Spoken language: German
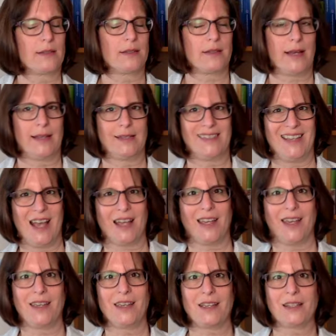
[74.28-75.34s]
ist ein sehr
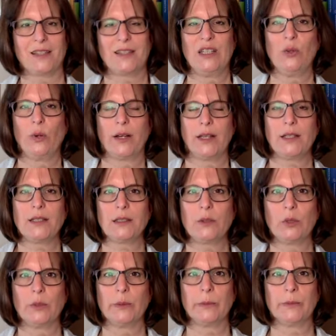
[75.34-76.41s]
gängiges
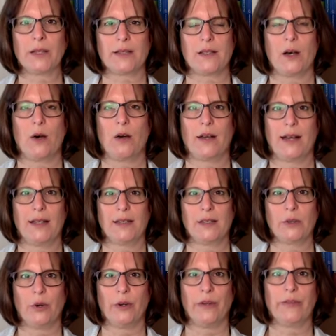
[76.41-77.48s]
Diuretikum, das auch
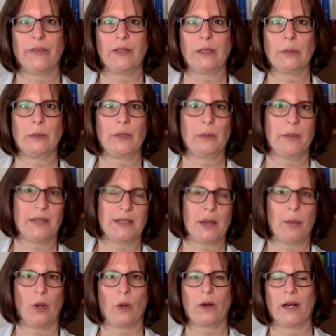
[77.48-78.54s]
ganz häufig mit
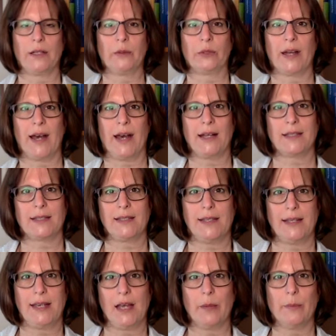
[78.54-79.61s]
Beta-Blockern oder
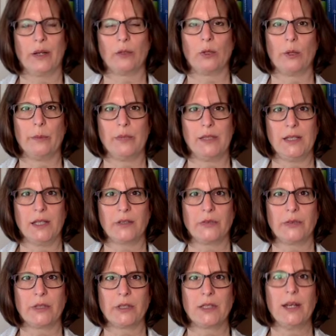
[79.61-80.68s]
ACE-Hämmern kombiniert
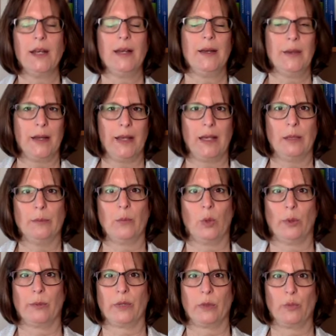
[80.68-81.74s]
wird, eben
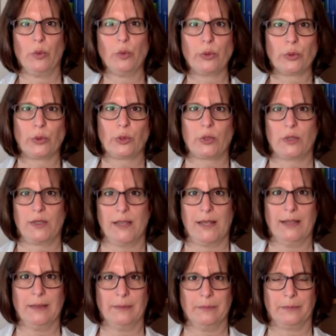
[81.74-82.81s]
um den Blutdruck zu
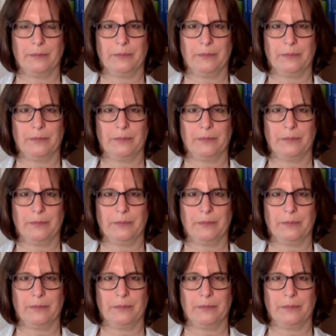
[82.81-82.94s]
senken.